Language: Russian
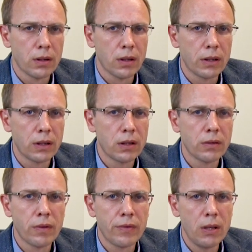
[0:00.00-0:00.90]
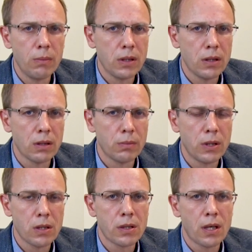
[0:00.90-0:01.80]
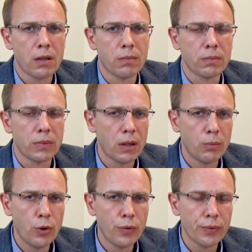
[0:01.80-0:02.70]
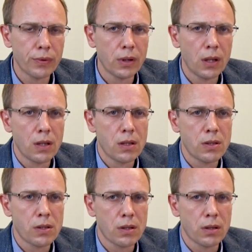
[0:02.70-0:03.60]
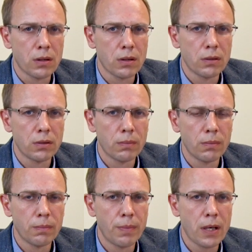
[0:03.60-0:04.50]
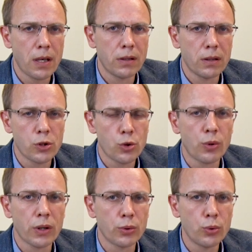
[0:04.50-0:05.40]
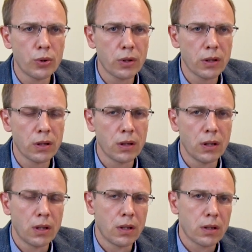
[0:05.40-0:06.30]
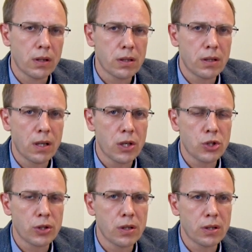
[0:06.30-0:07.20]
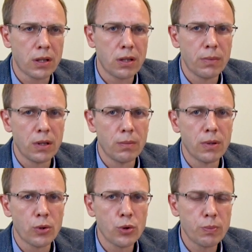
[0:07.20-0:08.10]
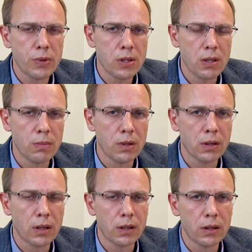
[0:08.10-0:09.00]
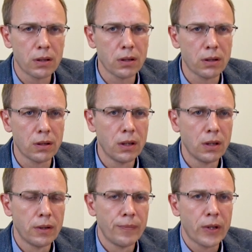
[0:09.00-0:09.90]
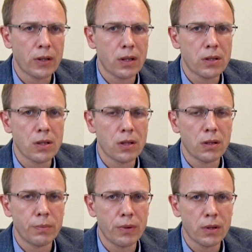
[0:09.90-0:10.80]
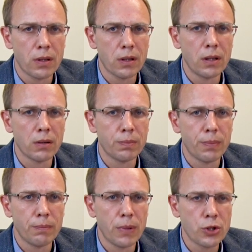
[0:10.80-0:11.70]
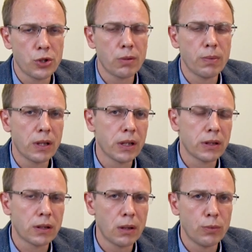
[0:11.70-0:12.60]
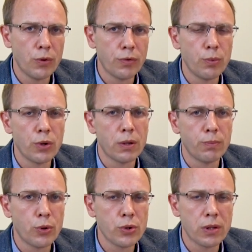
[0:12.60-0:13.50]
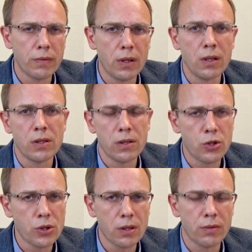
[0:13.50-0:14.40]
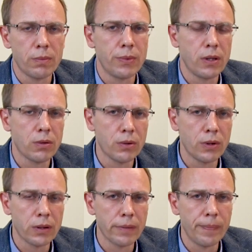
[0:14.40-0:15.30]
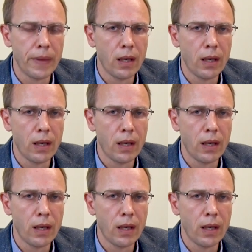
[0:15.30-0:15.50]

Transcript: От этого времени мы не знаем домов, с парадной штукатуркой, раскрашенной с какими-либо росписями, как это характерно, например, для больших богатых домов более позднего эллинистического периода.